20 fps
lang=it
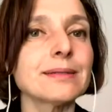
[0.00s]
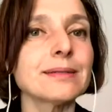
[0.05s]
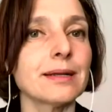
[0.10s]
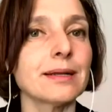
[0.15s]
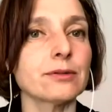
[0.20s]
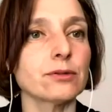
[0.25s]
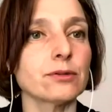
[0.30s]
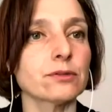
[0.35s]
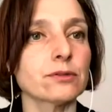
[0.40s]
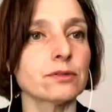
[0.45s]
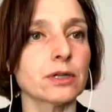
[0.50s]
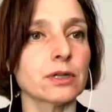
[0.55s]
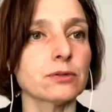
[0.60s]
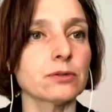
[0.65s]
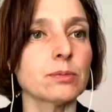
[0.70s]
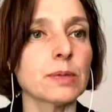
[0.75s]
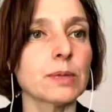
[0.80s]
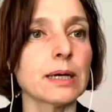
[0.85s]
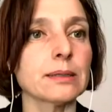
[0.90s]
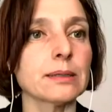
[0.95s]
della nostra
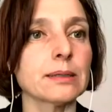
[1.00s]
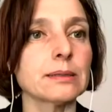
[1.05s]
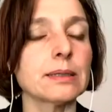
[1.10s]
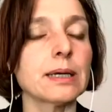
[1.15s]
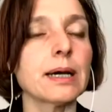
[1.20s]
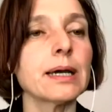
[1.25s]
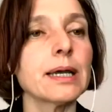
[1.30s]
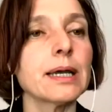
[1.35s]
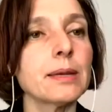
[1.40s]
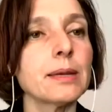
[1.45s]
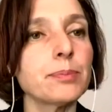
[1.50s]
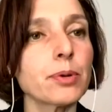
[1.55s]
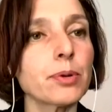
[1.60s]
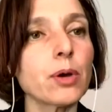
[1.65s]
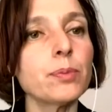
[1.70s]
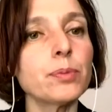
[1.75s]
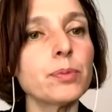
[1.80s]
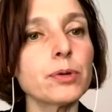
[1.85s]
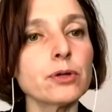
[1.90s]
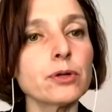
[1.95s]
domanda è
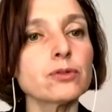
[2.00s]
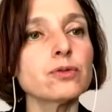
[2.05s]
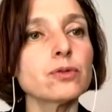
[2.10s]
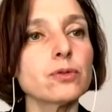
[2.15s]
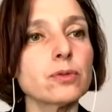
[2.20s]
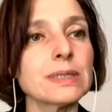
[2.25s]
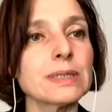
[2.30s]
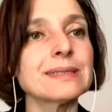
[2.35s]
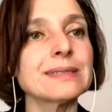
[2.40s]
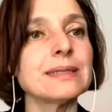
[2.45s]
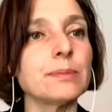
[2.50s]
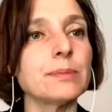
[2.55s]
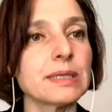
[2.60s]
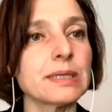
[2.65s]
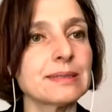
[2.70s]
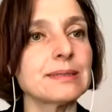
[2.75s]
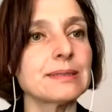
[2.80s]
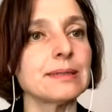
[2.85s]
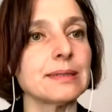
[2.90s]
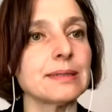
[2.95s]
proprio su questi
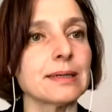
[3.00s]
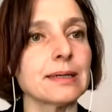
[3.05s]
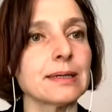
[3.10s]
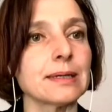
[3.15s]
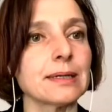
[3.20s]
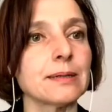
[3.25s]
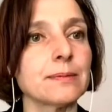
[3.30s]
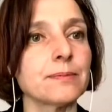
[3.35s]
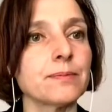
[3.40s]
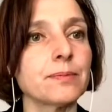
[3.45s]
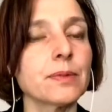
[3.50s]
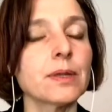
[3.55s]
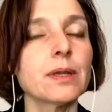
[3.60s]
mestieri.